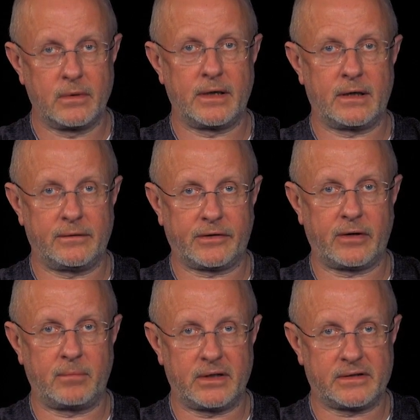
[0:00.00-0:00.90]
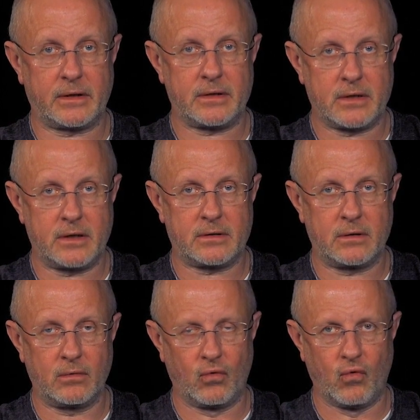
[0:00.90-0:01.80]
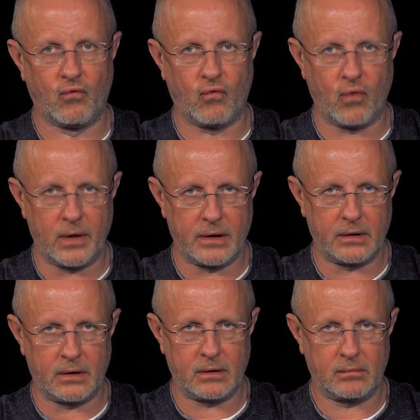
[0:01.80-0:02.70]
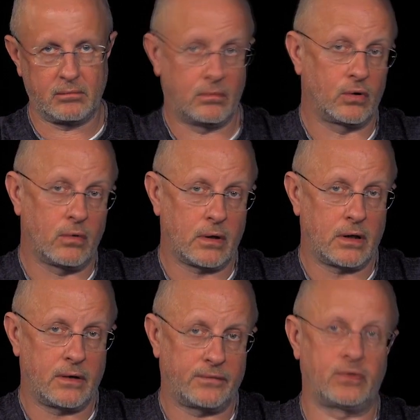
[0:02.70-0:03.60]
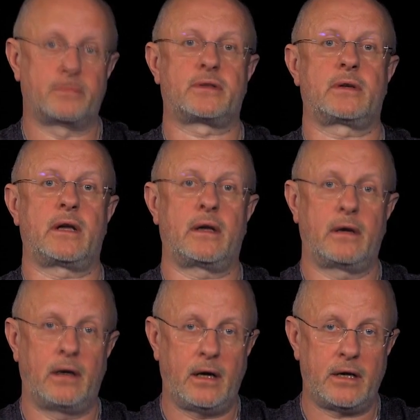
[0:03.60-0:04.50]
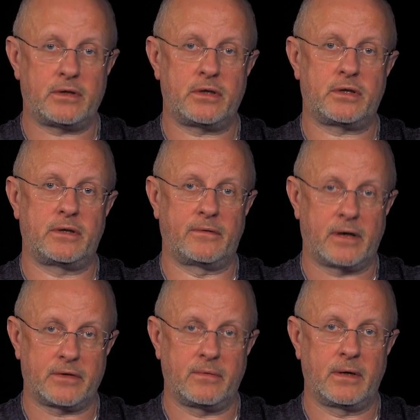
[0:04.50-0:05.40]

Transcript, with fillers: Ульяновской медсанчасти, уволены. Многие, в том числе лечащий врач